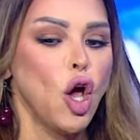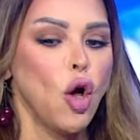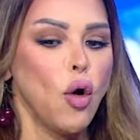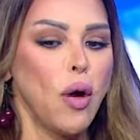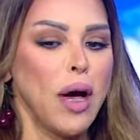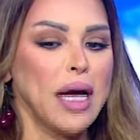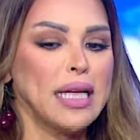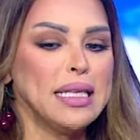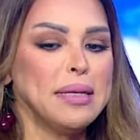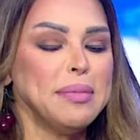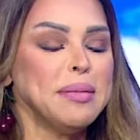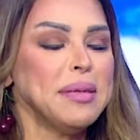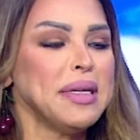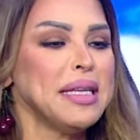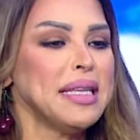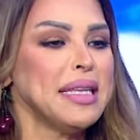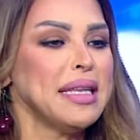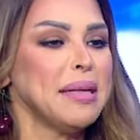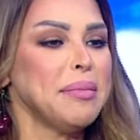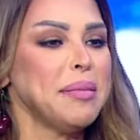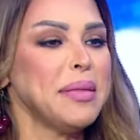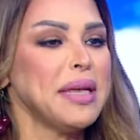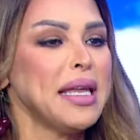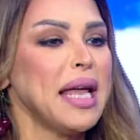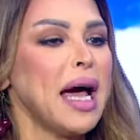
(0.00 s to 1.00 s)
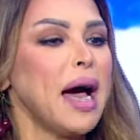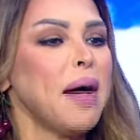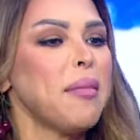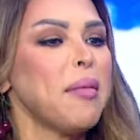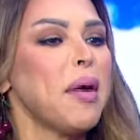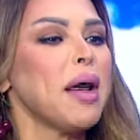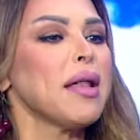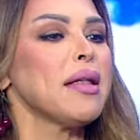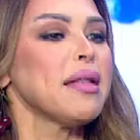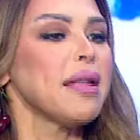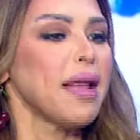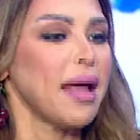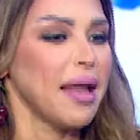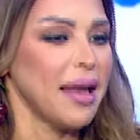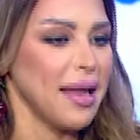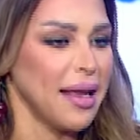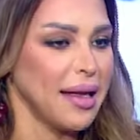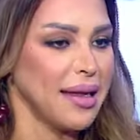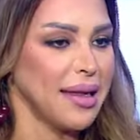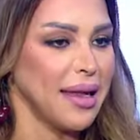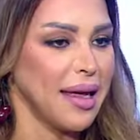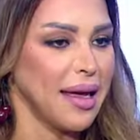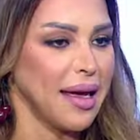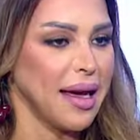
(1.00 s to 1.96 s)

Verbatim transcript: وهيدي من نعم الله علينا